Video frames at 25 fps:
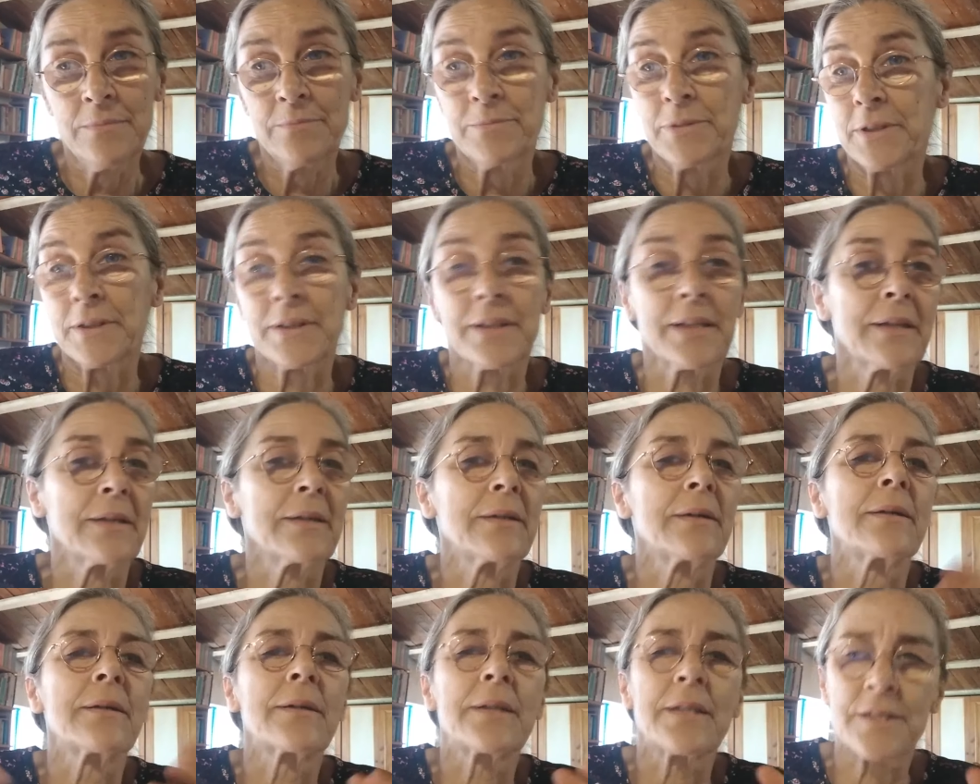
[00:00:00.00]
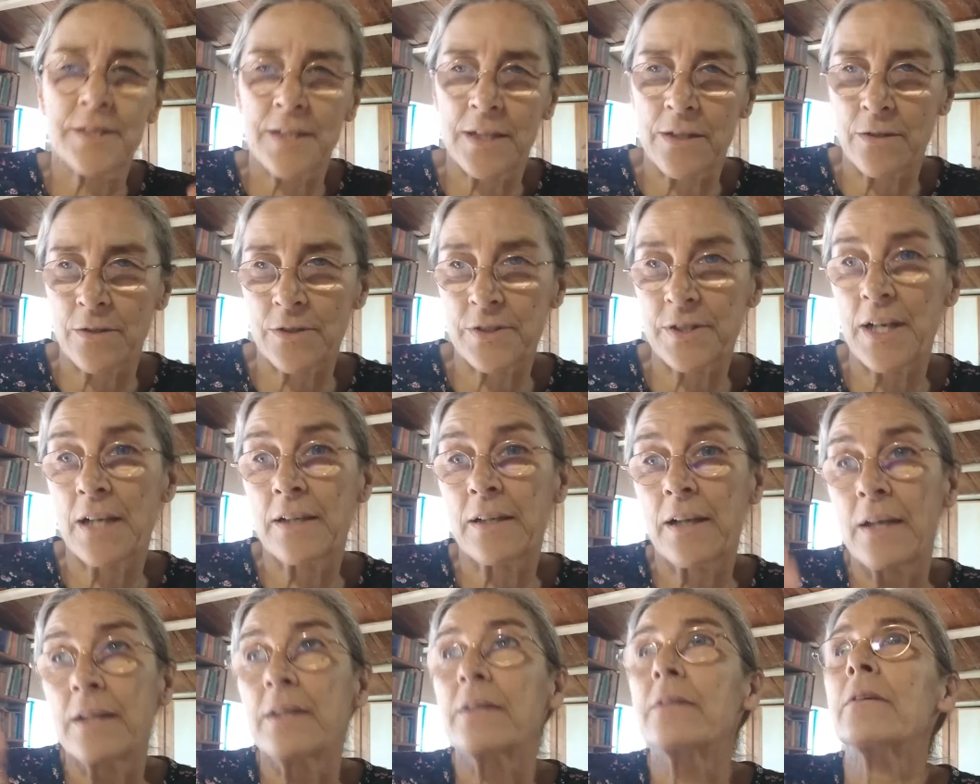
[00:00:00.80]
porque, qué sé yo, se
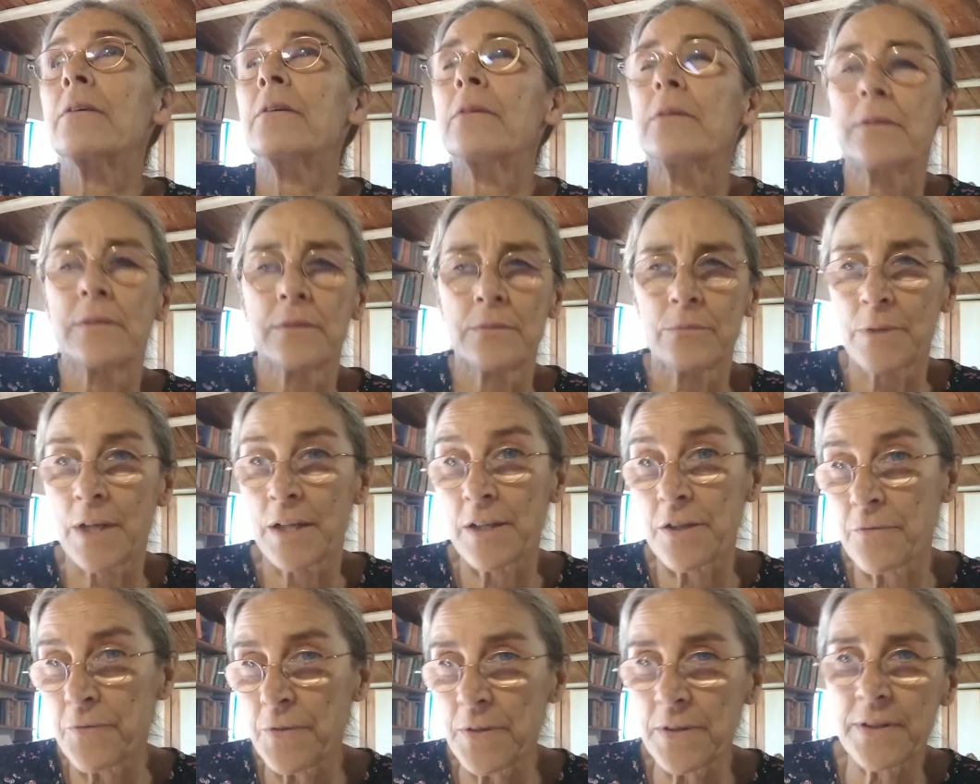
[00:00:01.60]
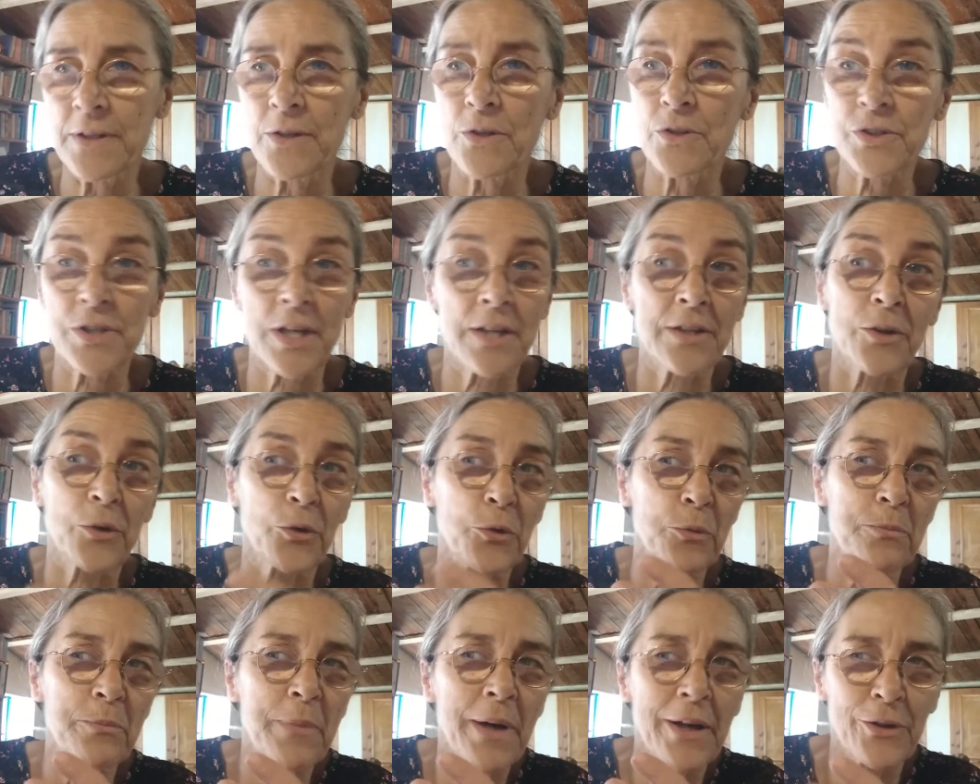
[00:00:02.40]
ha caído un edificio, se ha
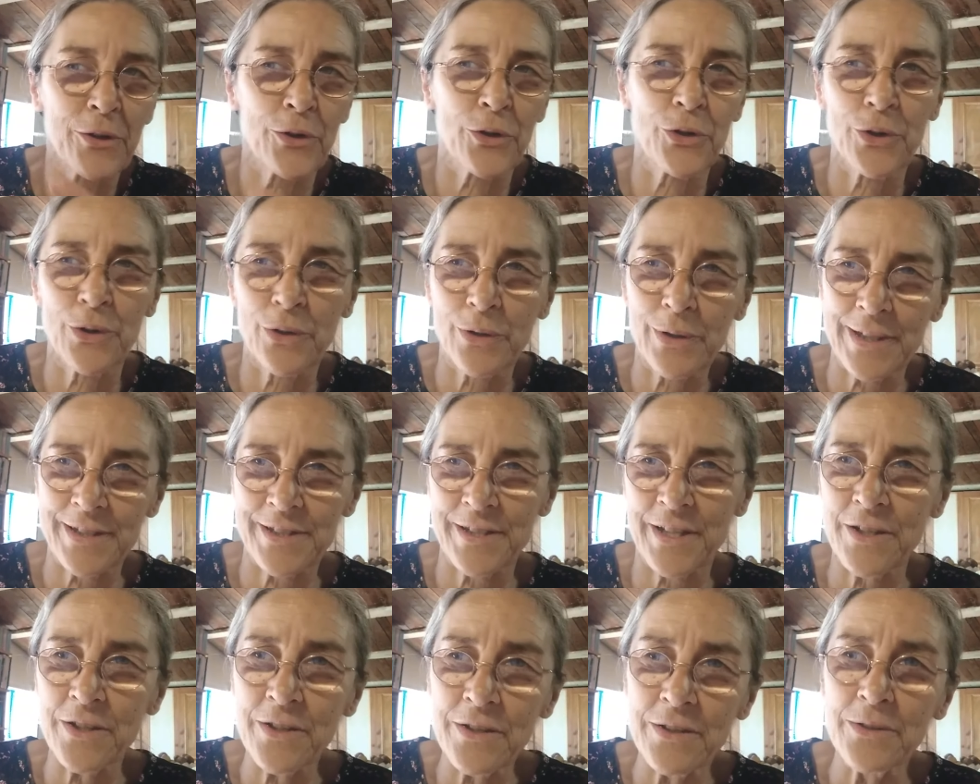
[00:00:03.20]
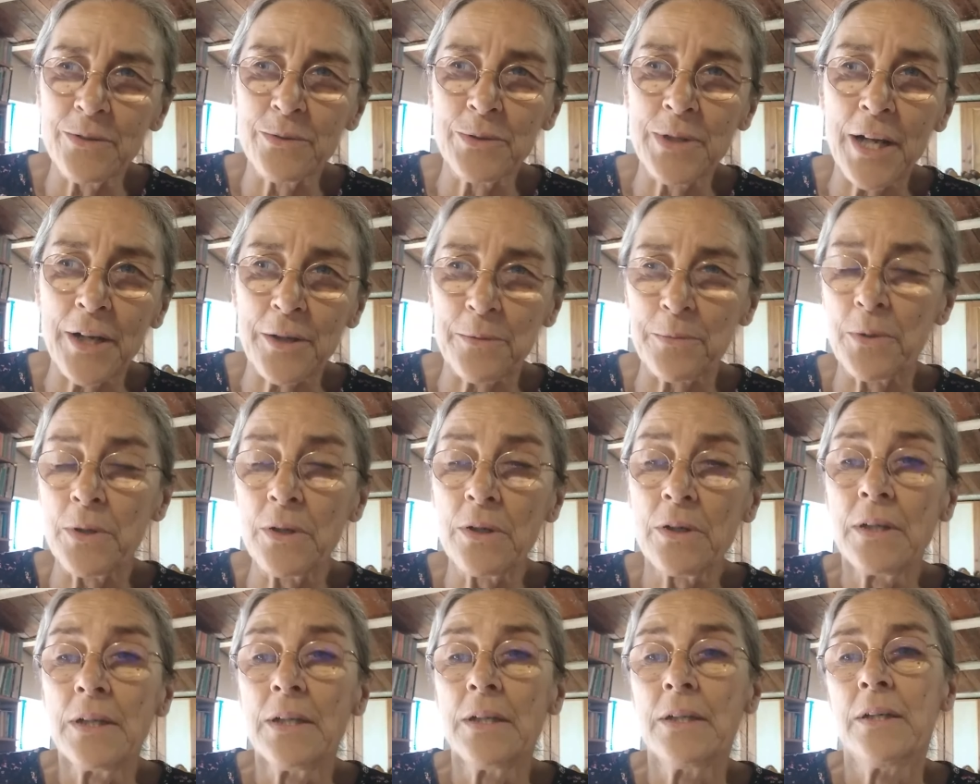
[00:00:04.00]
derrumbado, qué sé yo, un
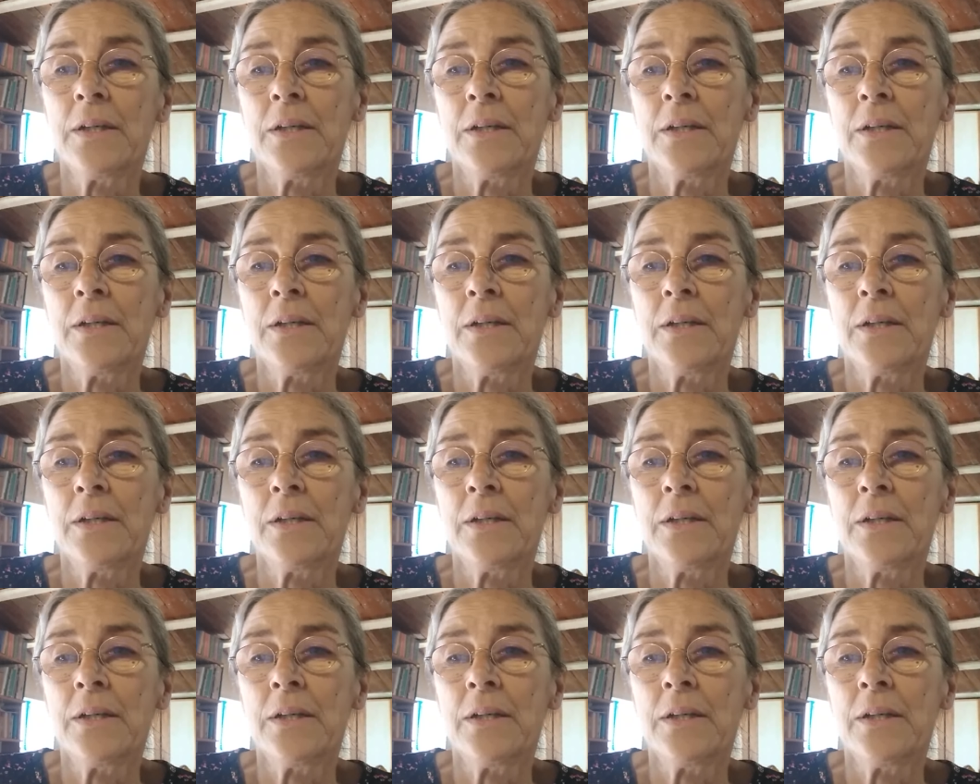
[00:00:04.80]
árbol,